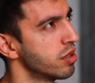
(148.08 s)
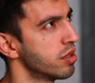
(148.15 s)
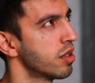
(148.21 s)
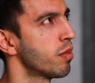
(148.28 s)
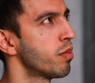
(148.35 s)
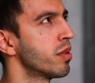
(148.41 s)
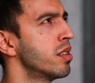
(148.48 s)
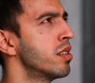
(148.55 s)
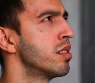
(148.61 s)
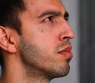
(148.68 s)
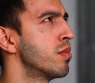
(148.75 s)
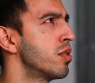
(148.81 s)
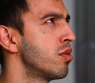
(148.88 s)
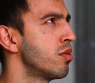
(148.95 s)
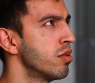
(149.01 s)
западный
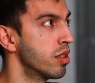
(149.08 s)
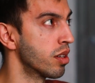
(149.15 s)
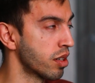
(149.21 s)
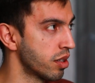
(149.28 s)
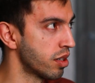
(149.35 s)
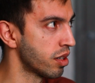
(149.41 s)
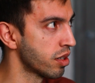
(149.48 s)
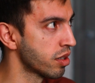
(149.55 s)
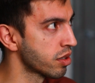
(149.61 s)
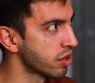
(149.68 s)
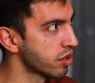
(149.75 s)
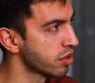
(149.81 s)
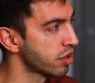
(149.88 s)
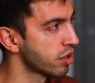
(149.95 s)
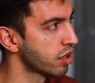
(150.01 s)
смотрю иногда,
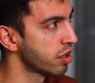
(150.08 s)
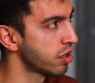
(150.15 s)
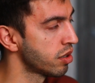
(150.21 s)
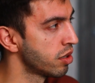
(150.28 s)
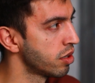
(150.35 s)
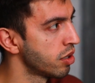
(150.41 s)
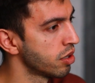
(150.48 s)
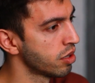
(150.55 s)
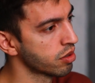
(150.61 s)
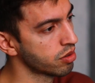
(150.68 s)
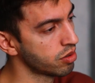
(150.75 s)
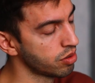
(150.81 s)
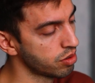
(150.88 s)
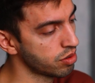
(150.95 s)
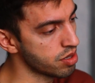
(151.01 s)
когда
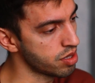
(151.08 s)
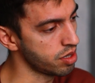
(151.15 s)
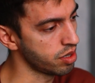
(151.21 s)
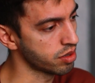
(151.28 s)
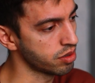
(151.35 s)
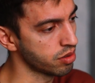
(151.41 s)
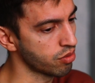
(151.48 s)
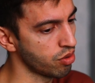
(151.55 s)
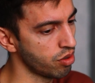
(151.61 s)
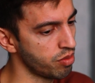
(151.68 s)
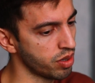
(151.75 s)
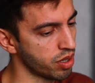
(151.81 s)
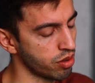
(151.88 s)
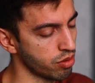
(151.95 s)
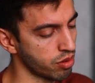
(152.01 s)
это интересный
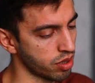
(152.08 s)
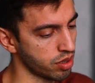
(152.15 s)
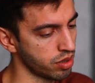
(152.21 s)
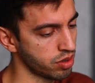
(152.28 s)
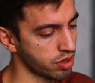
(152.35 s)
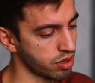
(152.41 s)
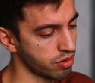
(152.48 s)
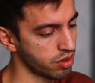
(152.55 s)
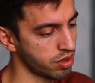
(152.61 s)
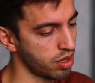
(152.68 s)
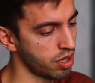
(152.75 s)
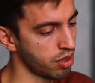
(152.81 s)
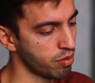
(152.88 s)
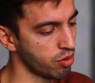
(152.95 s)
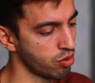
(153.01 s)
комик, а украинского
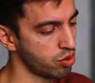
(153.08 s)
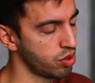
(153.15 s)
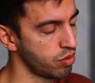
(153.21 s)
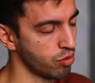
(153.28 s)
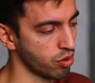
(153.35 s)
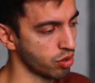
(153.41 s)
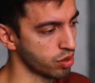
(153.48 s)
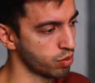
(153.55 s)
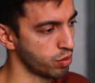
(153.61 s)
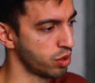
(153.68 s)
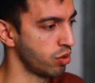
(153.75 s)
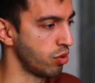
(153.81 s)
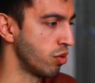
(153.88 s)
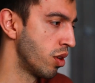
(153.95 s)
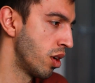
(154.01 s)
стендапа очень много
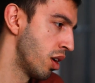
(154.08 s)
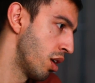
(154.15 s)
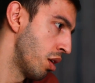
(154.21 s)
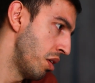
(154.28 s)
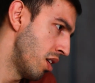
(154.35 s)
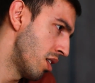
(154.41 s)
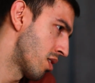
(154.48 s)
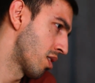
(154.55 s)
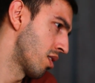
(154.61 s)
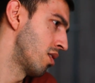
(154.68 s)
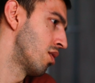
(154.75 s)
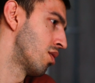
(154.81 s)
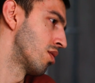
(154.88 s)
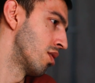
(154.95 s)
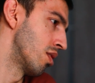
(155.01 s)
смотрю. Есть,
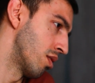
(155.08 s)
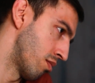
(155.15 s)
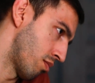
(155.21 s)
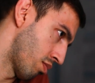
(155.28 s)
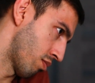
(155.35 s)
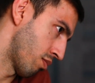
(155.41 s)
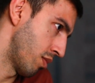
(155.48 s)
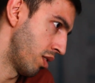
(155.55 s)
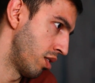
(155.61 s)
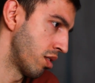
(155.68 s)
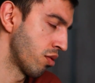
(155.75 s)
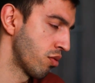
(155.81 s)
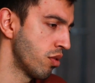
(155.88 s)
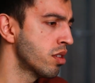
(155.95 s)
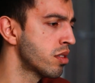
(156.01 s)
конечно, и
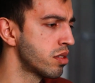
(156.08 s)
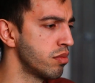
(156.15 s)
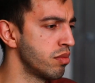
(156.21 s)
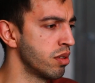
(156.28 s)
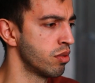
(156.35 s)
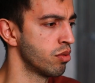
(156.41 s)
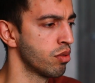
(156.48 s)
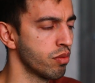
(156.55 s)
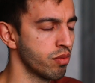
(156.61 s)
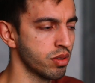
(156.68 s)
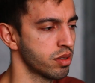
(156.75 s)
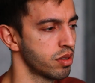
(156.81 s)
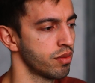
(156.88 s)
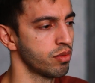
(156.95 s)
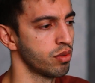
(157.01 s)
такое себе, но в
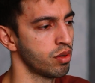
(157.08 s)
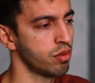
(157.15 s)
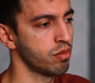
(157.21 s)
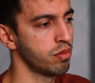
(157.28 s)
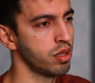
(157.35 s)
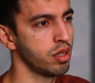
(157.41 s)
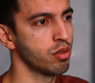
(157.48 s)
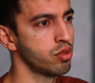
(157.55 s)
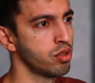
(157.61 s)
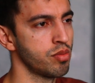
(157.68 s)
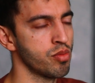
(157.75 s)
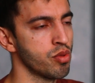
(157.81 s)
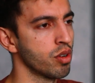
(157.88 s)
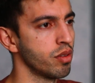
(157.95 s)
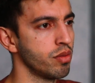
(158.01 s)
основном мне
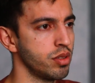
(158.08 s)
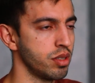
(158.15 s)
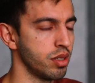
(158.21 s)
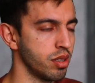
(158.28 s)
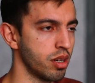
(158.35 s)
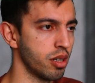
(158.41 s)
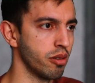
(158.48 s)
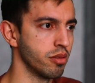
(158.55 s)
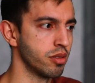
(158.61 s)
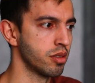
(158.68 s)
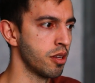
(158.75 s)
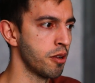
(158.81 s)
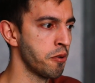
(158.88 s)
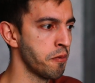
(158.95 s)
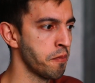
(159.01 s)
очень много вещей нравится.